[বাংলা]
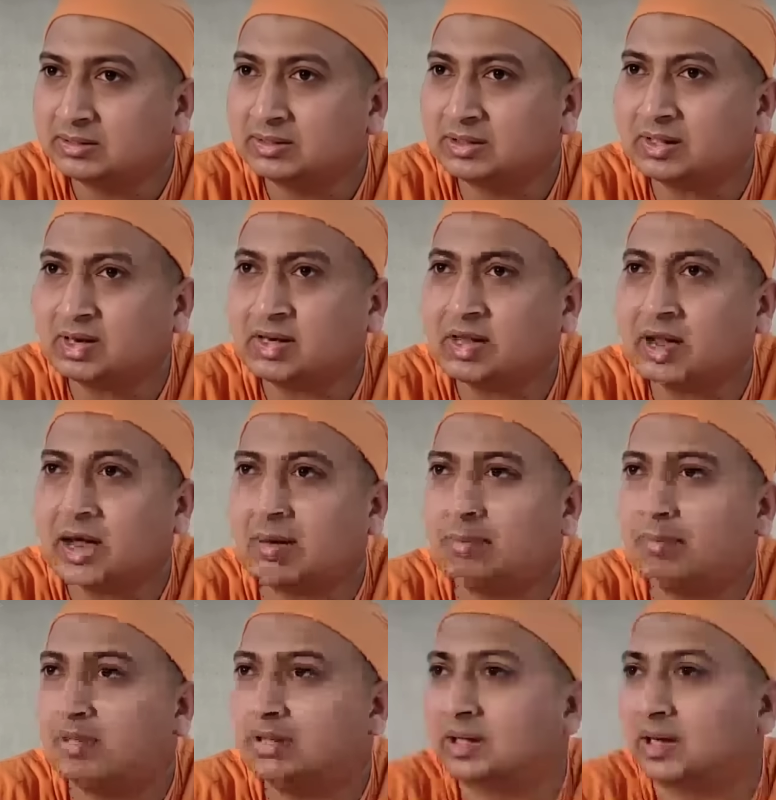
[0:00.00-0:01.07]
সেখানে
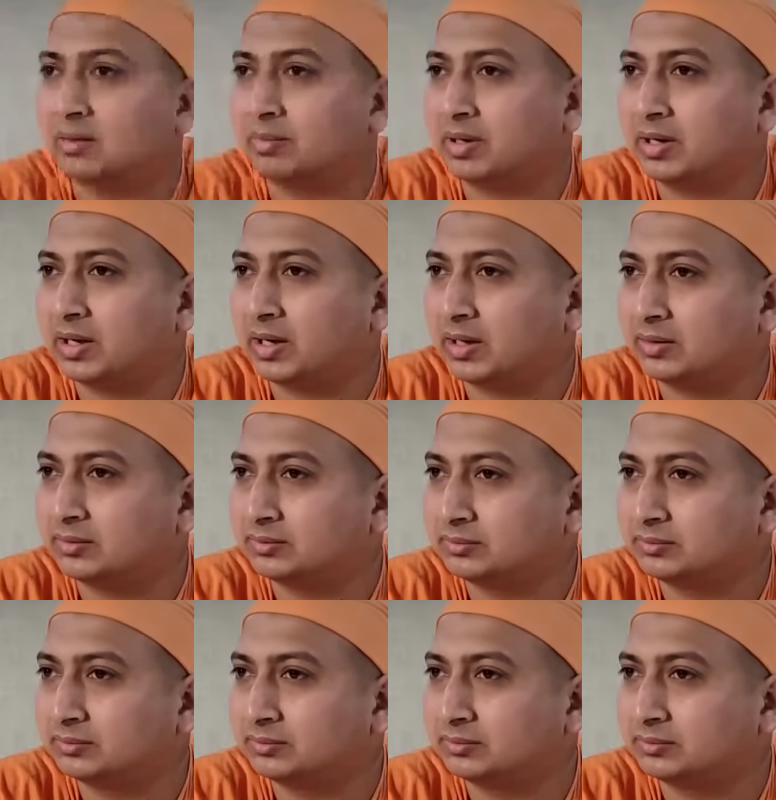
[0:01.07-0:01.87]
আপনি থাকবেন না